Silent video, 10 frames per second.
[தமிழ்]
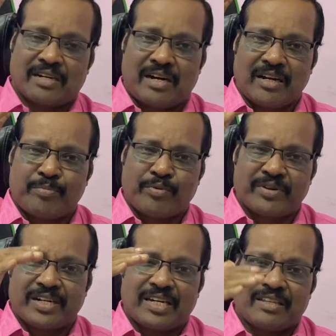
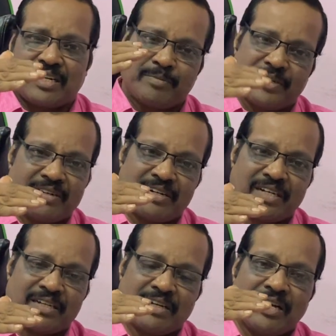காலப்போக்கில் அதெல்லாம்
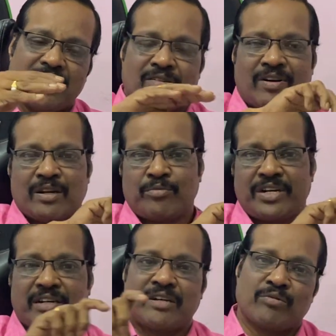இன்று
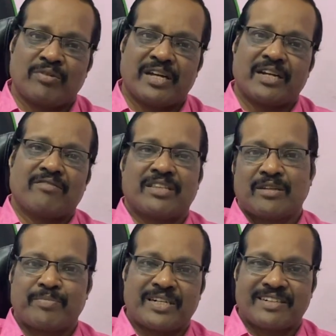வடமொழிகள் உள்ளாரே
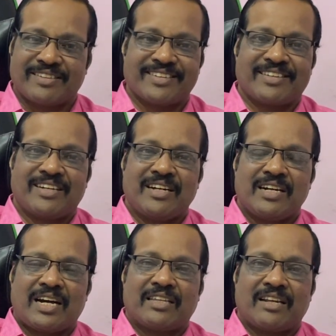வந்த பிறகு
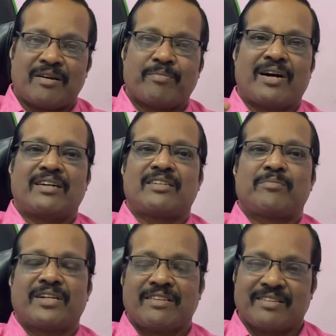அதெல்லாம்
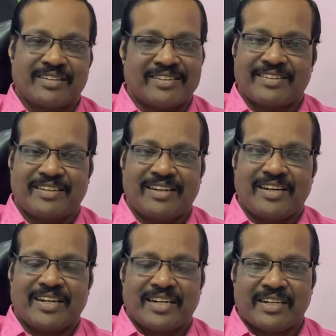மாற்றமடைந்து
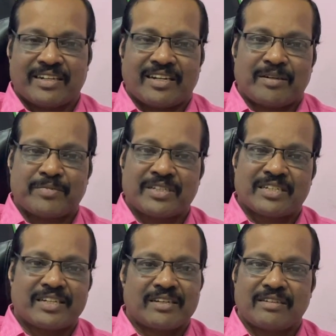இன்னைக்கெல்லாம்
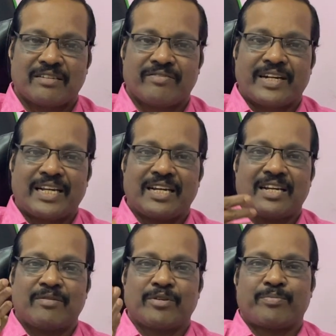அதுக்கு வேலை
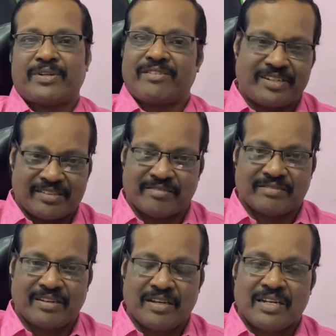இல்லாமல் போய்விட்டது
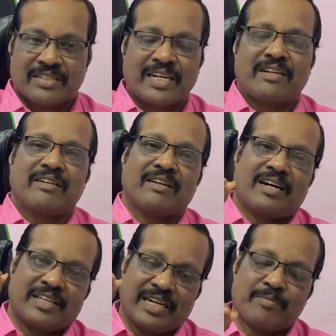சரி
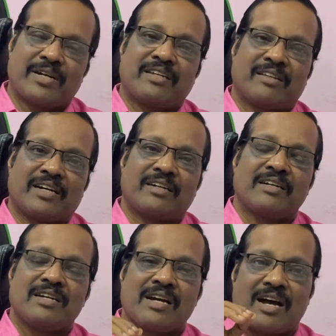அதே மாதிரி தான்
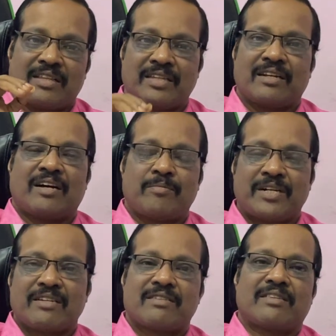அந்த
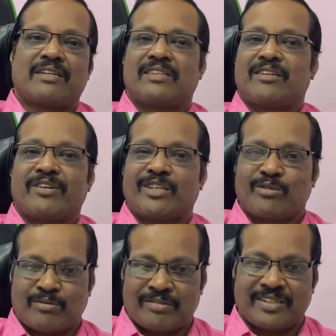நாம நட்சத்திரத்தை
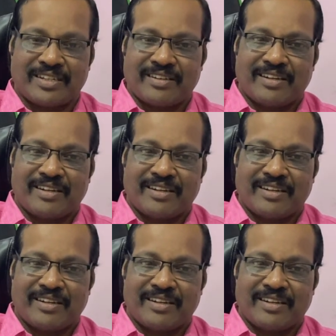வைத்து கொண்டு